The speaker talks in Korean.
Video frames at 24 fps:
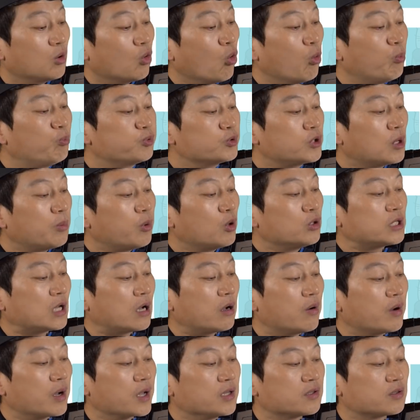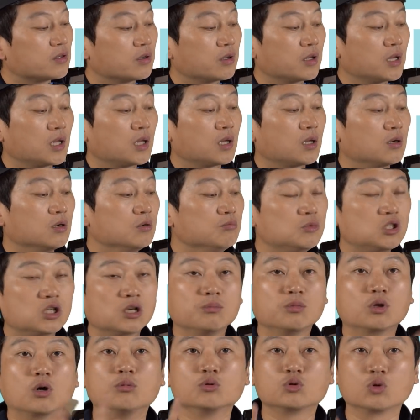오프 더 볼 상황에서의
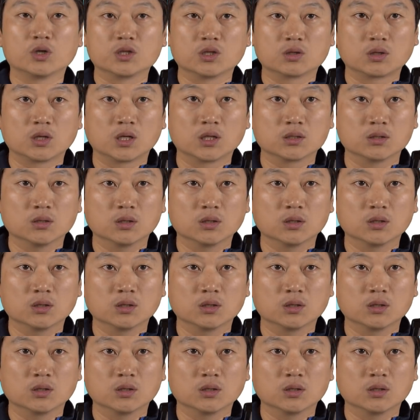움직임이 너무 좋아졌다는